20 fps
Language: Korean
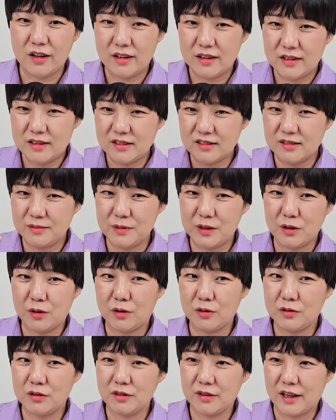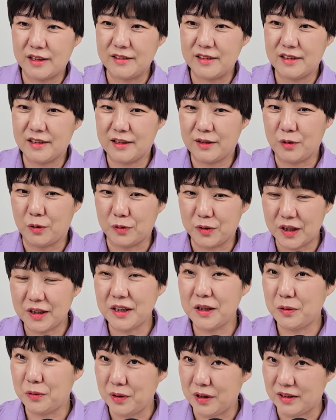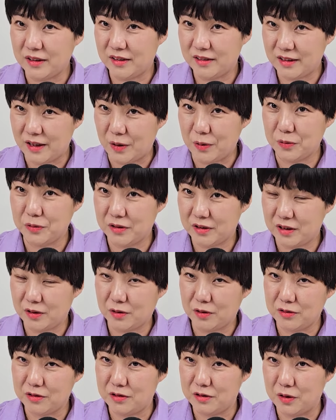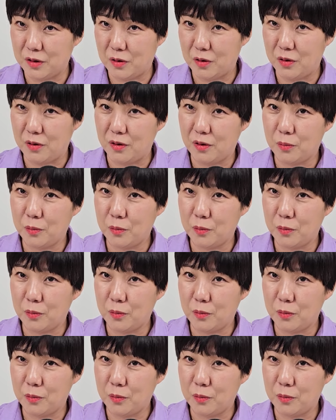지금 이거는 굉장히 곁다리로 있는 내용들이거든요.